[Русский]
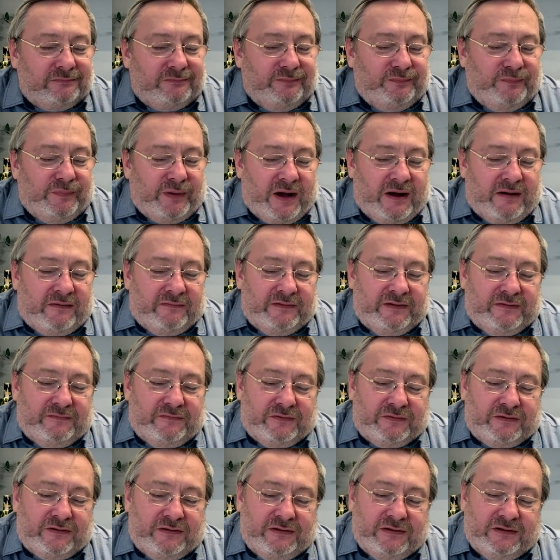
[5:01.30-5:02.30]
правда,
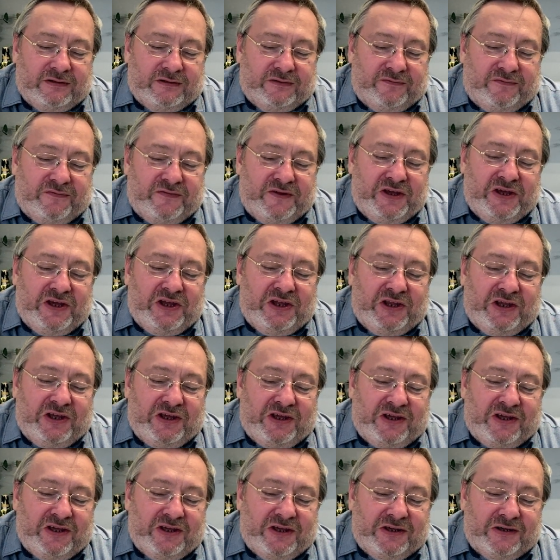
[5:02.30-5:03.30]
вот э,
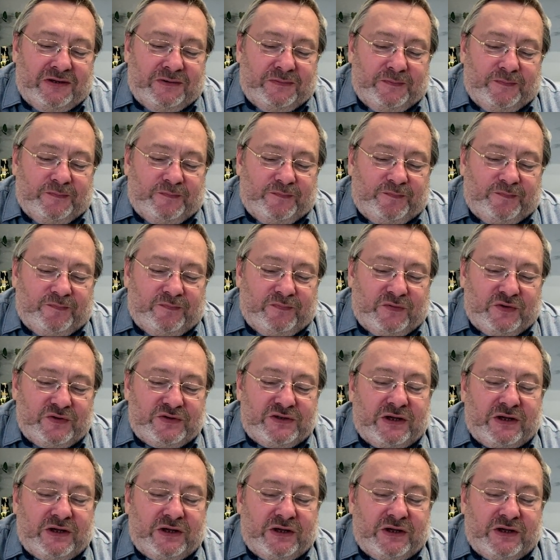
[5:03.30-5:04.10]
финики, то есть